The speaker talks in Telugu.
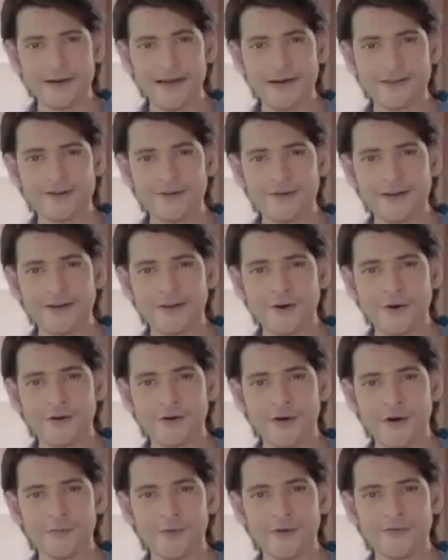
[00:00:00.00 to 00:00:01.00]
వైట్ హ్యాట్
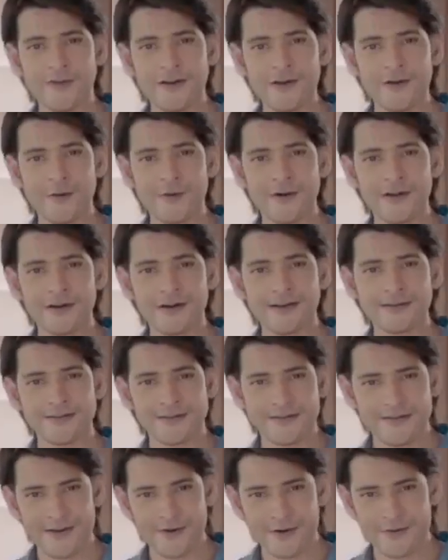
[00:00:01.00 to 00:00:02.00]
జూనియర్ డాట్ కామ్లో ఫ్రీ కోడింగ్
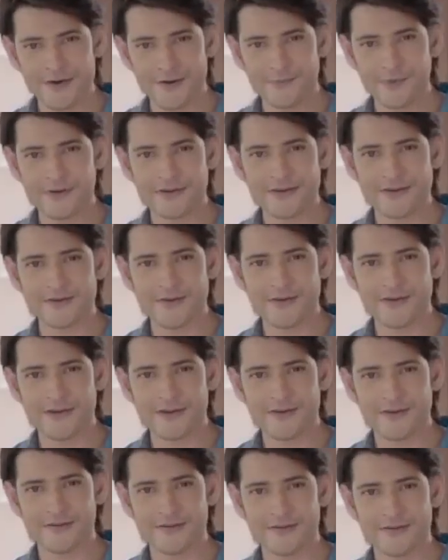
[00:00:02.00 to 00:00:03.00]
క్లాసెస్ ఈరోజే బుక్
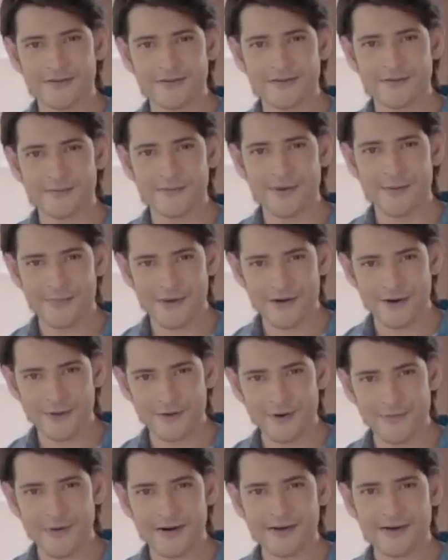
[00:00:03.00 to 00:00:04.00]
చేసుకోండి మీ
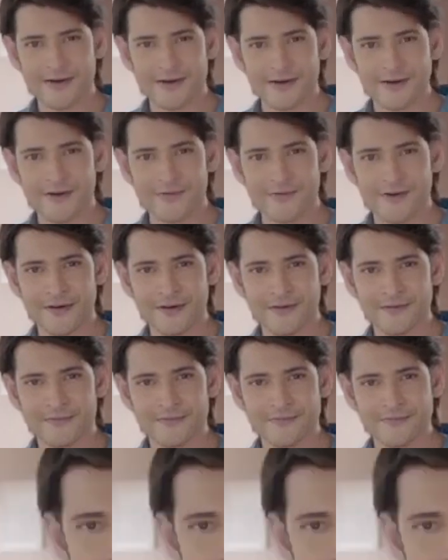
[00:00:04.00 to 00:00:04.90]
పిల్లలతో పాటు అటెండ్ అవ్వండి